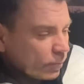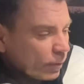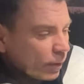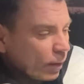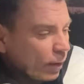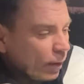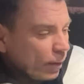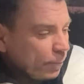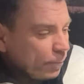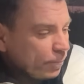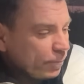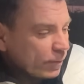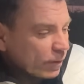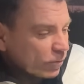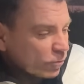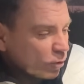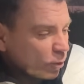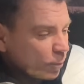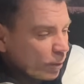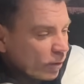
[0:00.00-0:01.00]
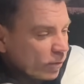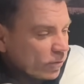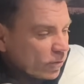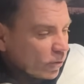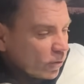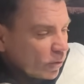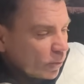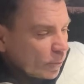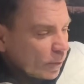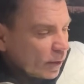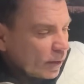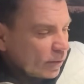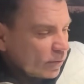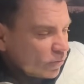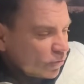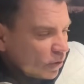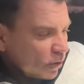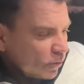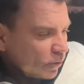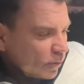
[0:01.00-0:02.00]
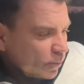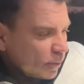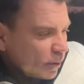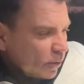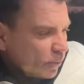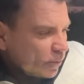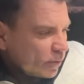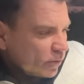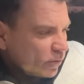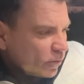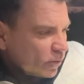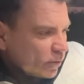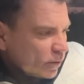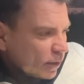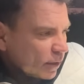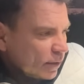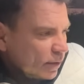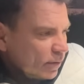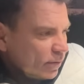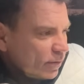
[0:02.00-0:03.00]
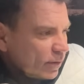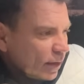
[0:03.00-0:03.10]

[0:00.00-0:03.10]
Ähm, das können wir uns auch noch mal, jetzt schaue ich mal, ob das noch drin ist.